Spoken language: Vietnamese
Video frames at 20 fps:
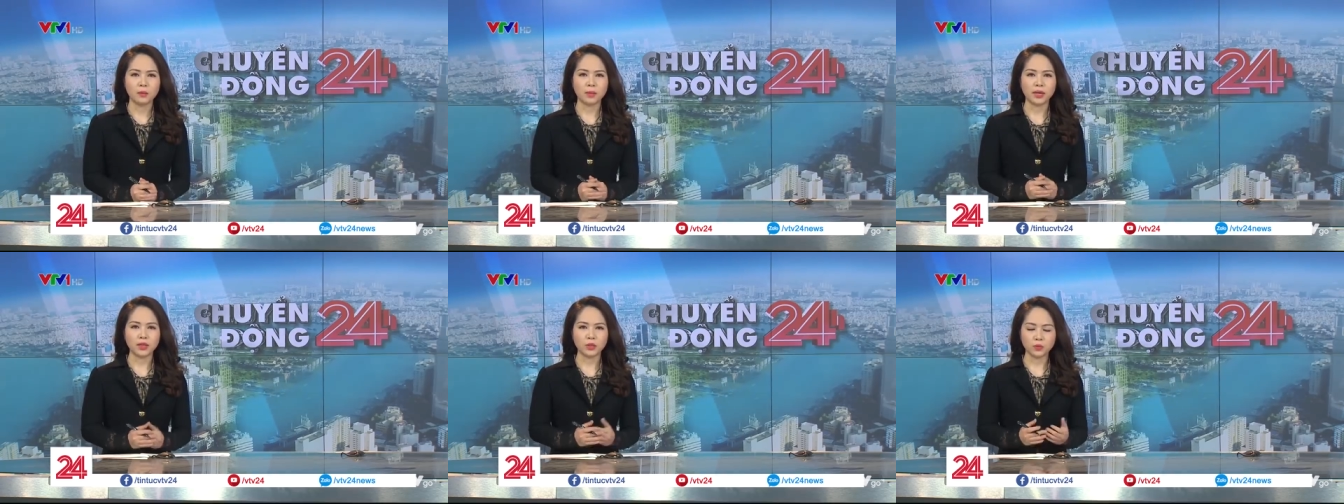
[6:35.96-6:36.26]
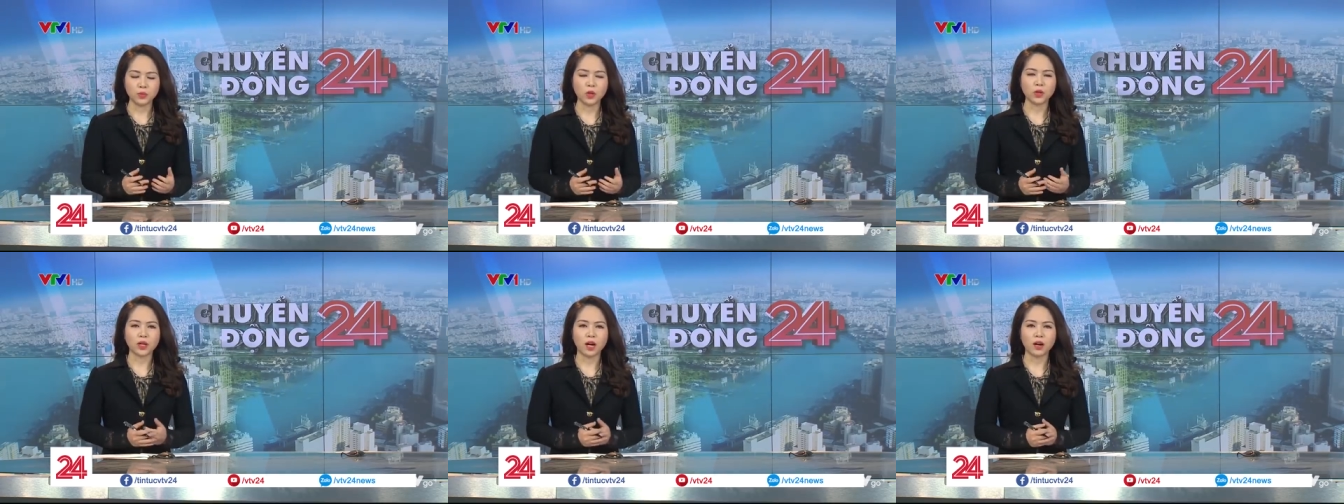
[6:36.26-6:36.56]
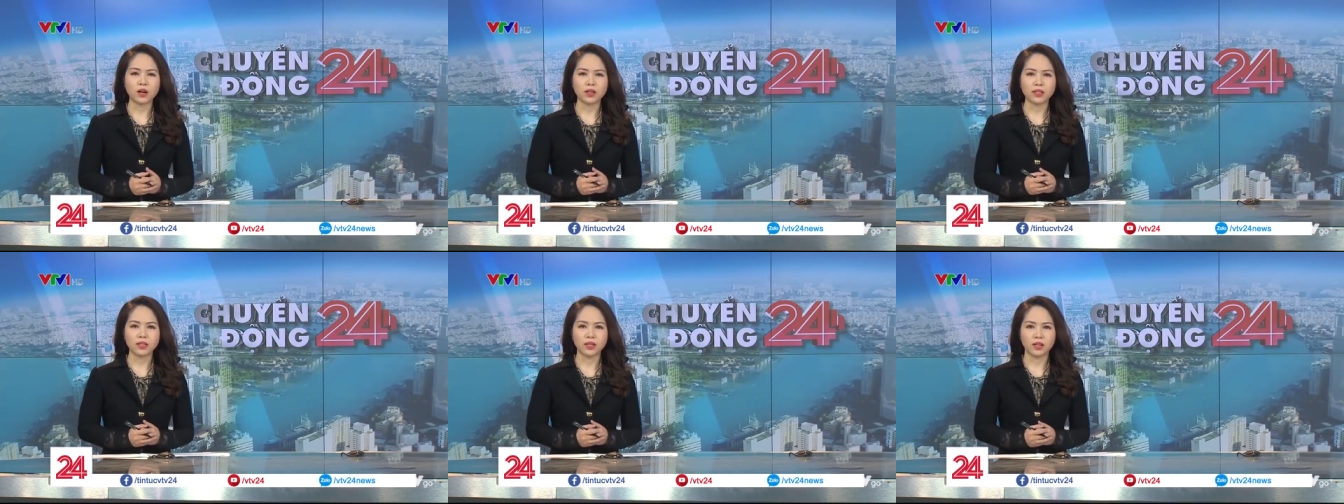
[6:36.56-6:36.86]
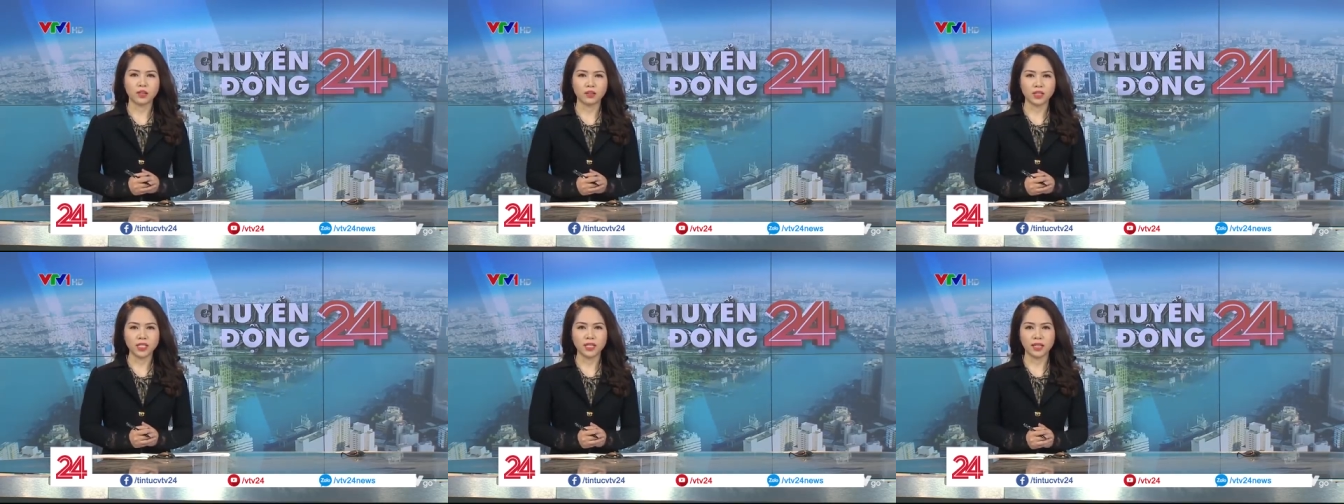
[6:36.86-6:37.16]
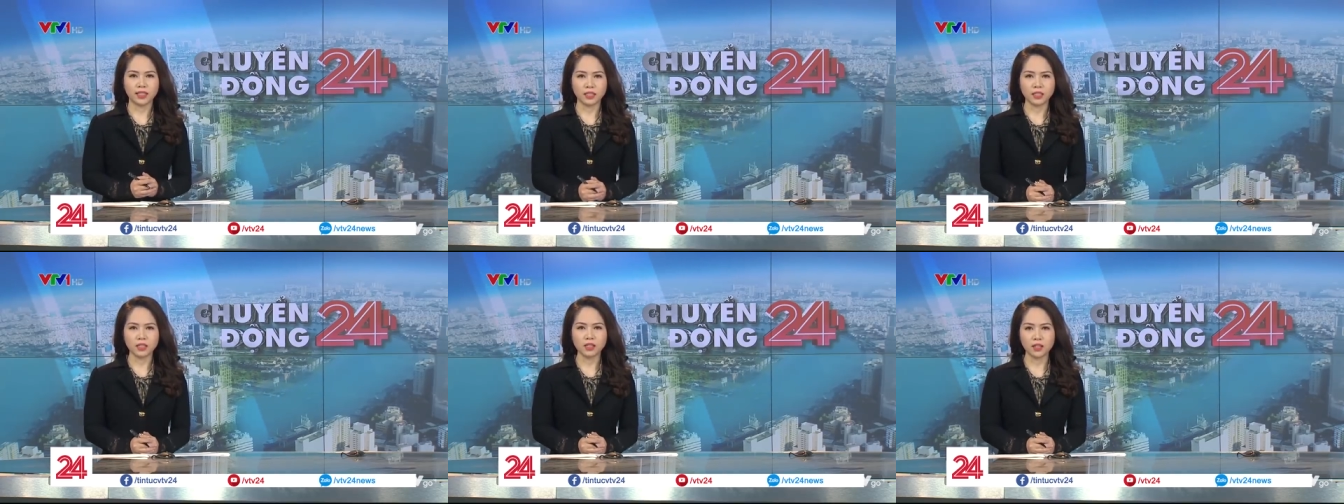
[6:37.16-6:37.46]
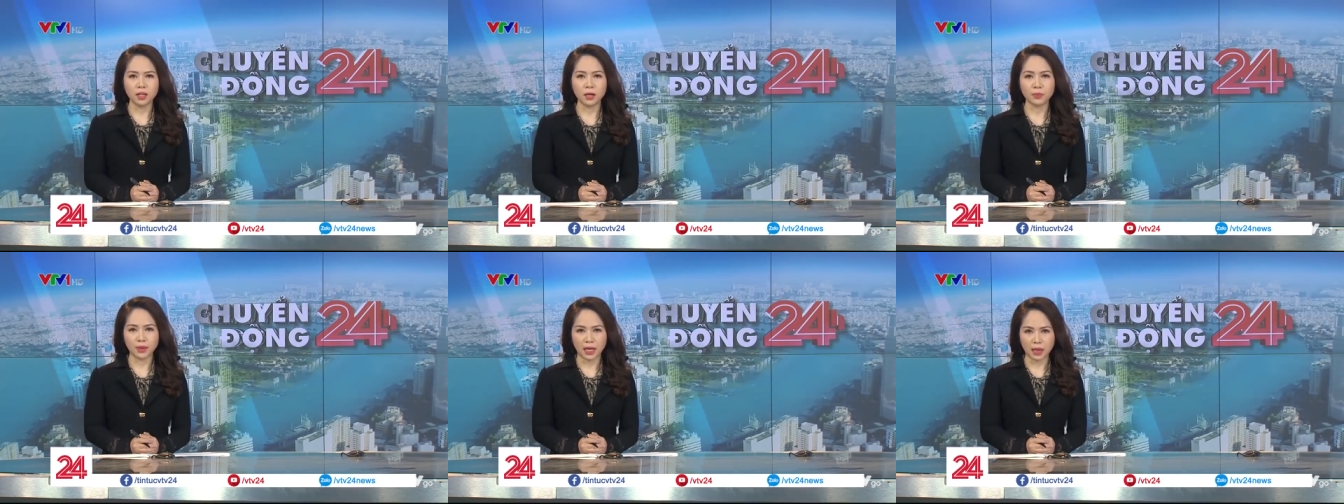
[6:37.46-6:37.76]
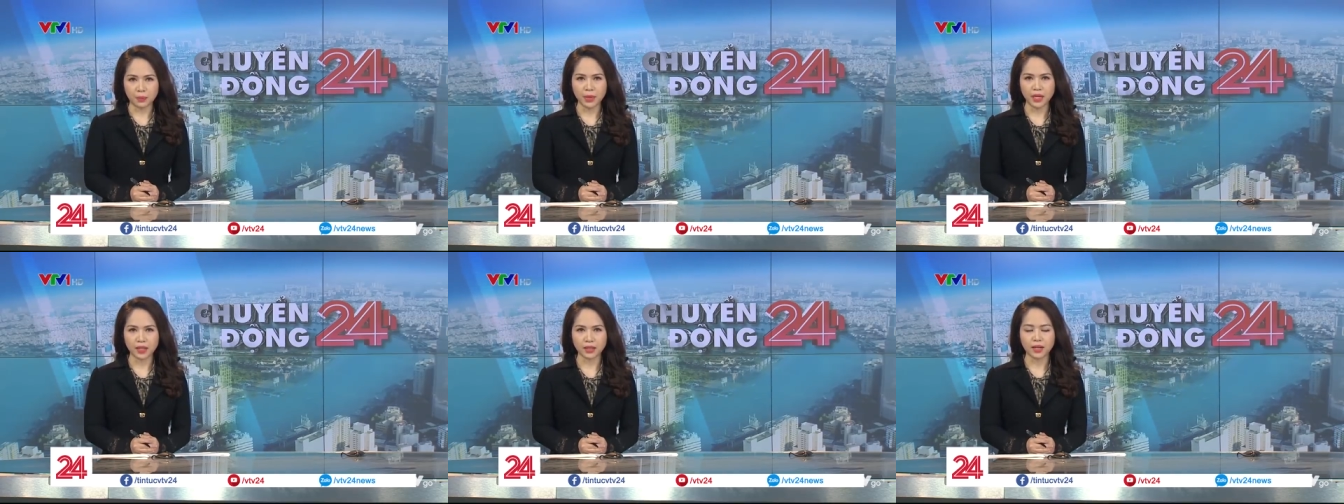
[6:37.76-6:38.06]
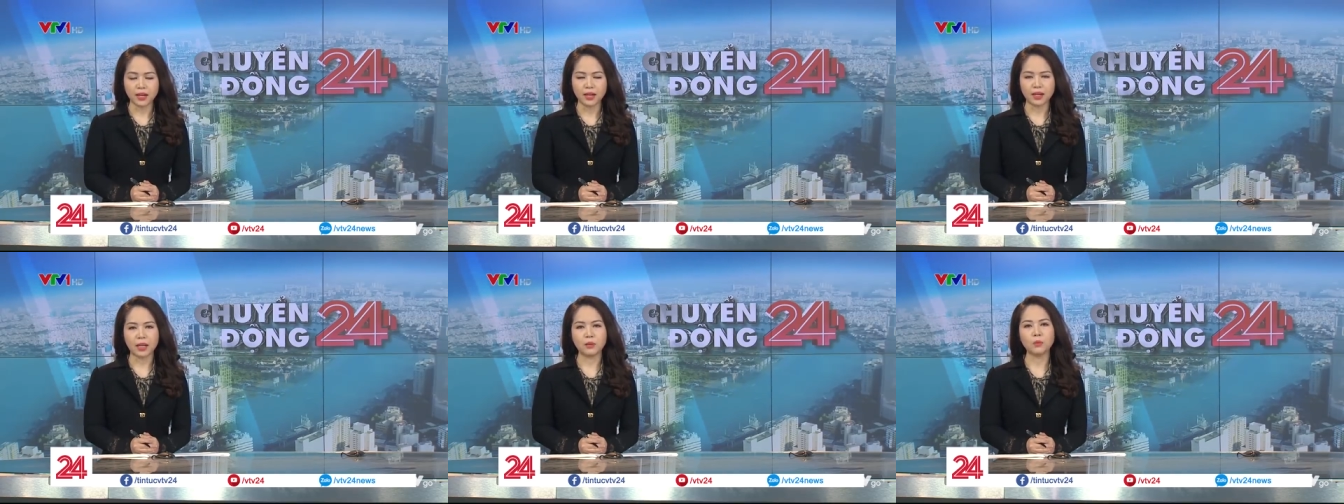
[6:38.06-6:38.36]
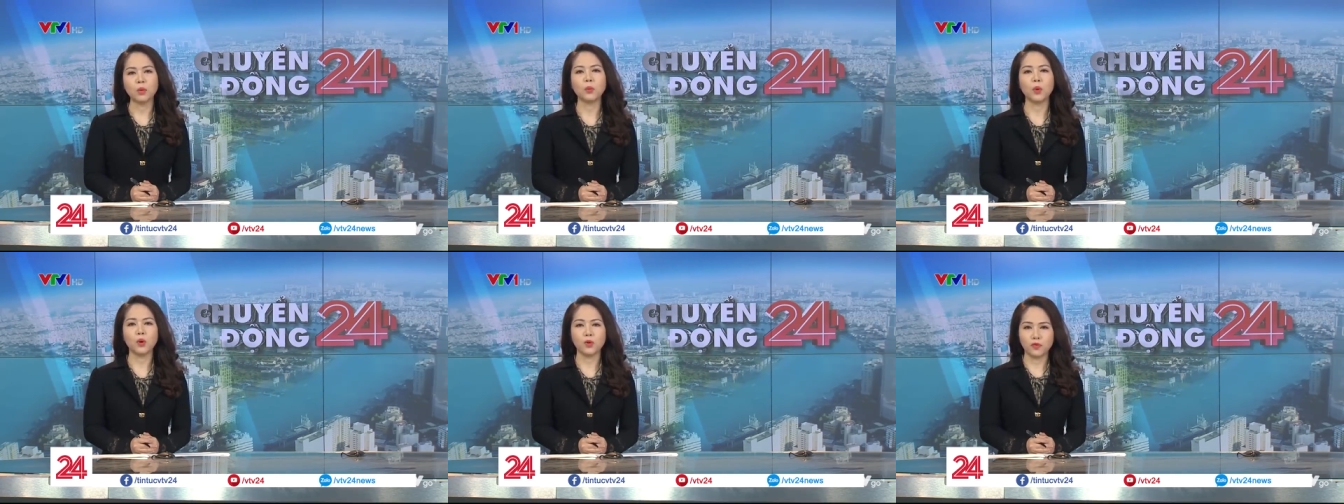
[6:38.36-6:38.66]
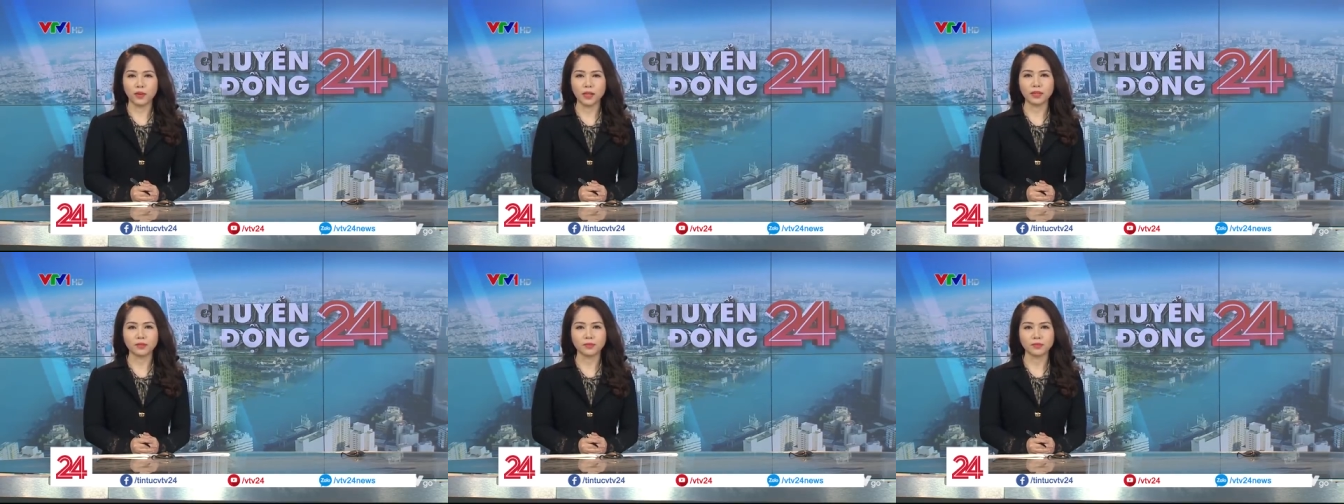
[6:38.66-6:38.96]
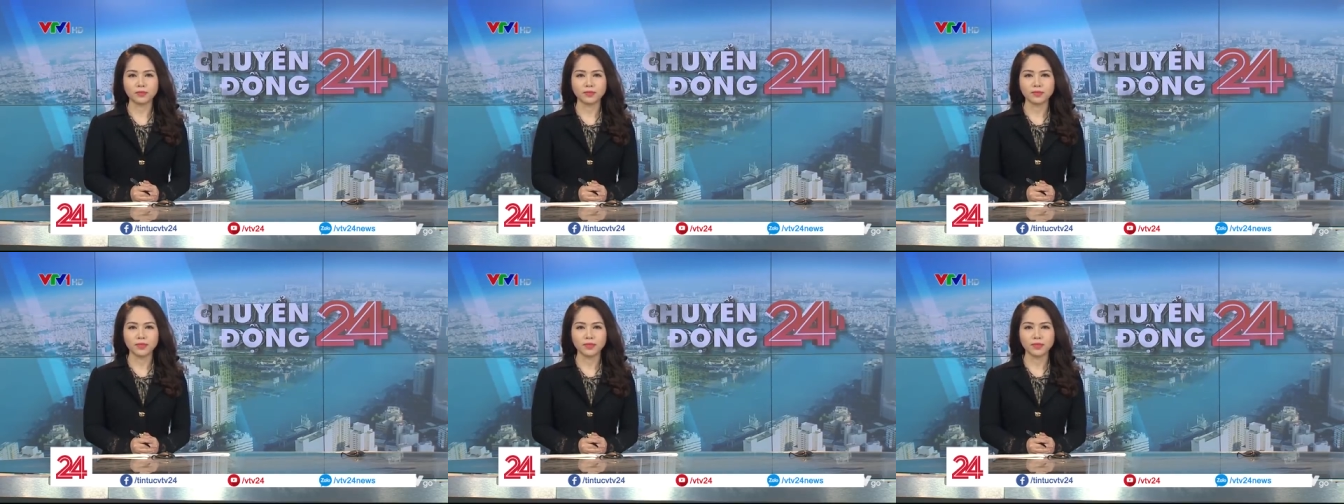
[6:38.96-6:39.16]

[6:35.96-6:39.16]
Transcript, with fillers: mà chúng tôi coi đó chỉ là những trường hợp cá biệt, là một bộ phận,